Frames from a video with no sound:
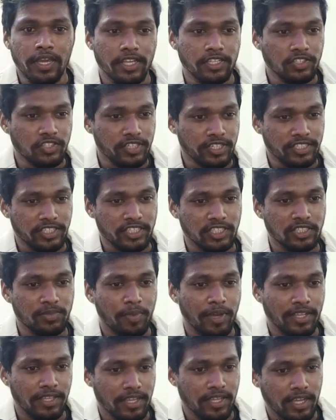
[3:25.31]
இன்ஸ்ட்ரக்ஷன்ஸ்
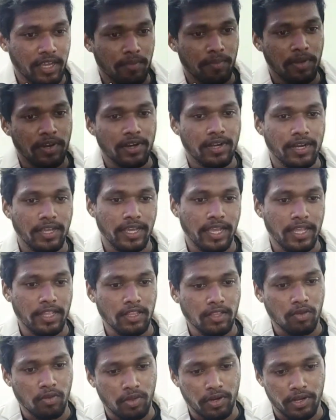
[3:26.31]
பார்த்தீங்க அப்படின்னா நீங்கள்
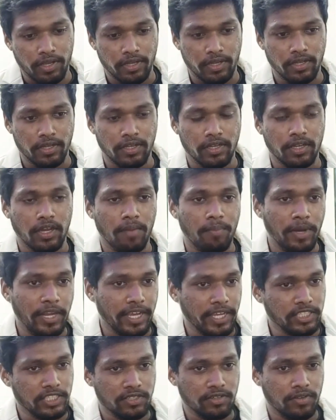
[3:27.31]
எந்த ஒரு
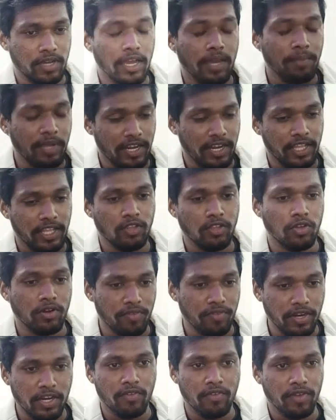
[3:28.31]
அப்ளிகேஷன் ஐ மீன் எந்த ஒரு
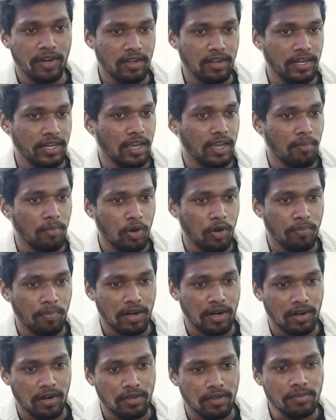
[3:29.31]
வீடியோ வேணாலும் நீங்கள் அப்லோட்
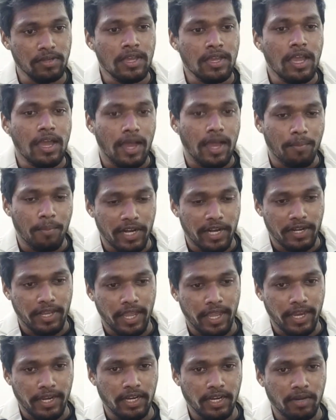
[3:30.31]
பண்ணலாம் பட்
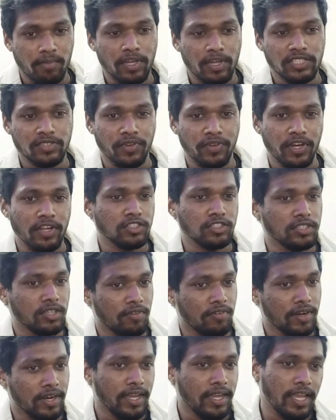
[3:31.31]
எயிட்டீன் ப்ளஸ் வீடியோஸ்
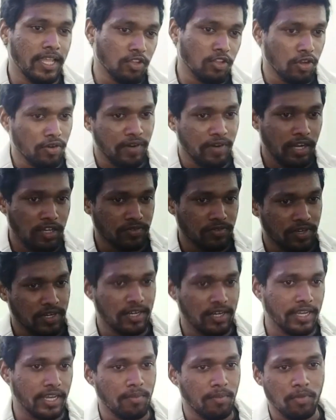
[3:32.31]
தவிர எந்த ஒரு வீடியோஸ்
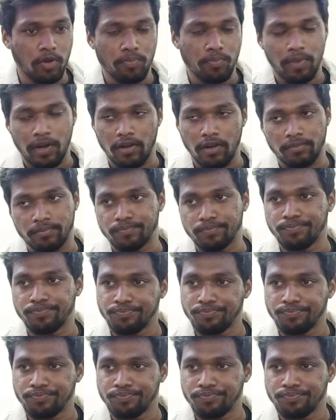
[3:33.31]
வேணாலும் நீங்கள் அப்லோட் பண்ணலாம்